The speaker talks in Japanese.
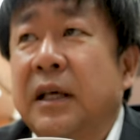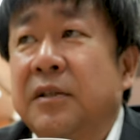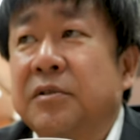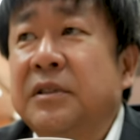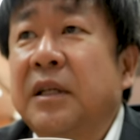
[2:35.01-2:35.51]

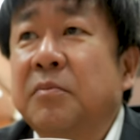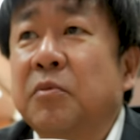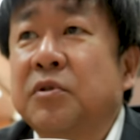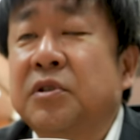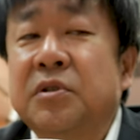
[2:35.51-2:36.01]
えっ、ー、と、すでに
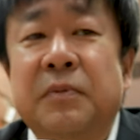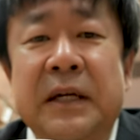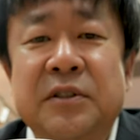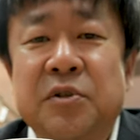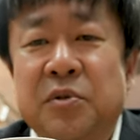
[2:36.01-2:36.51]
もう10
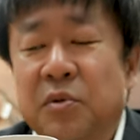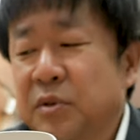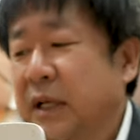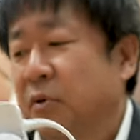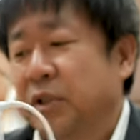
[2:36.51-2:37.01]
倍以上の
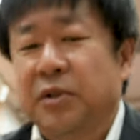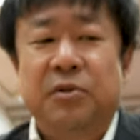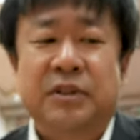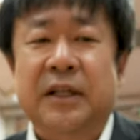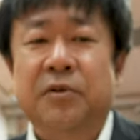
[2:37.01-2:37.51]
オーダーを記
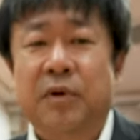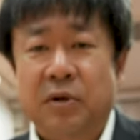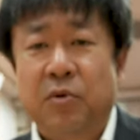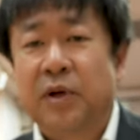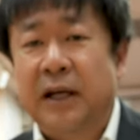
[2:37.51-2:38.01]
録しているのが
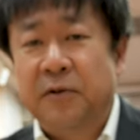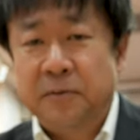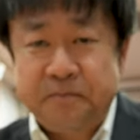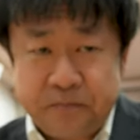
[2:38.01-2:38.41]
今回の